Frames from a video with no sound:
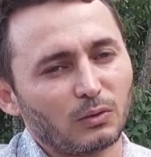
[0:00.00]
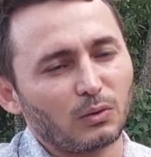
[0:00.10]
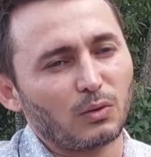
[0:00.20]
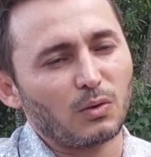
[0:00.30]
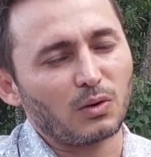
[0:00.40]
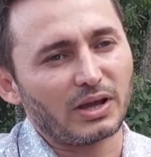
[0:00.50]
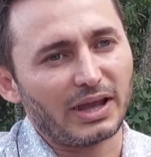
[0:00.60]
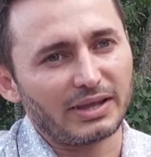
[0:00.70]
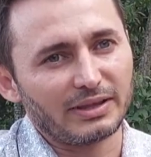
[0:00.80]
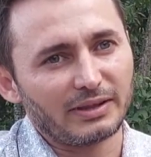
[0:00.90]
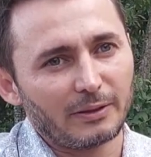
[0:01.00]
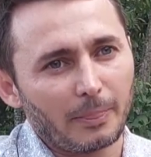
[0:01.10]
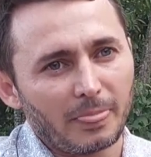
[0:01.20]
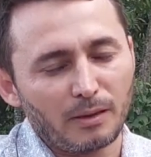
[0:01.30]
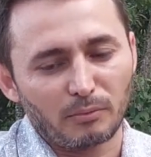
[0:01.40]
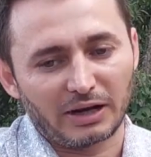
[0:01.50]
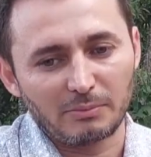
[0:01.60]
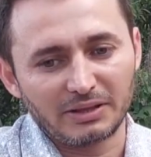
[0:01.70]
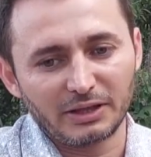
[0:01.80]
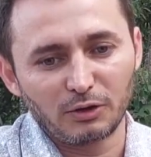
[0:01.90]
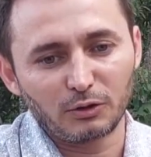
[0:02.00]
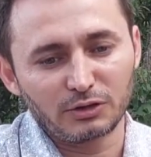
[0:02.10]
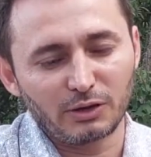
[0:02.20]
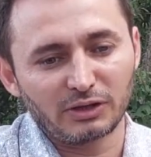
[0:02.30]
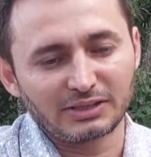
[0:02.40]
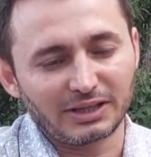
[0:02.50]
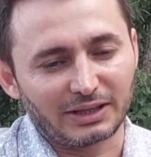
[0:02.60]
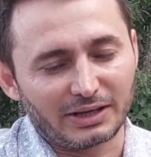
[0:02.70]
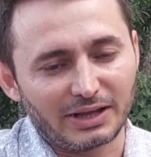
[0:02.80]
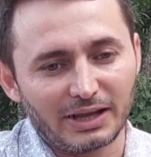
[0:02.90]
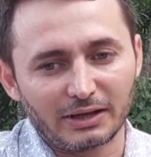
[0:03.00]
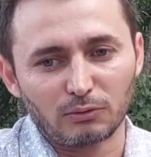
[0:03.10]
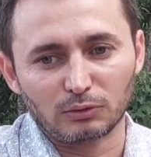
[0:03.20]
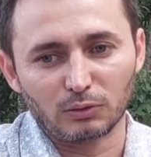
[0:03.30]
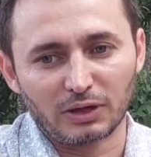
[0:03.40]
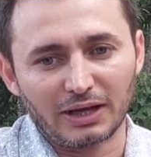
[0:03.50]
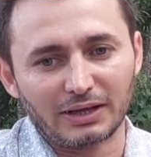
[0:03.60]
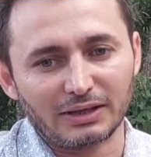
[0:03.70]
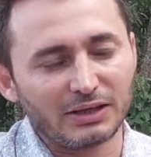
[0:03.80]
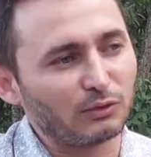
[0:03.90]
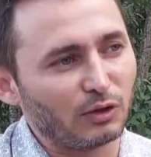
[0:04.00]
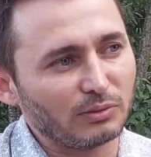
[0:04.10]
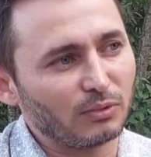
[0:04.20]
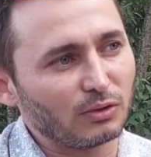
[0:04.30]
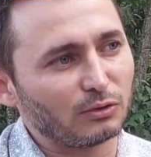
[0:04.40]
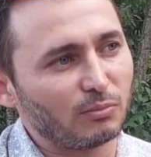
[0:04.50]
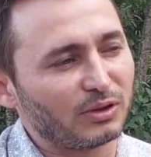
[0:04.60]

Ok realmente yo encontré una Secretaría de Cultura y Turismo con un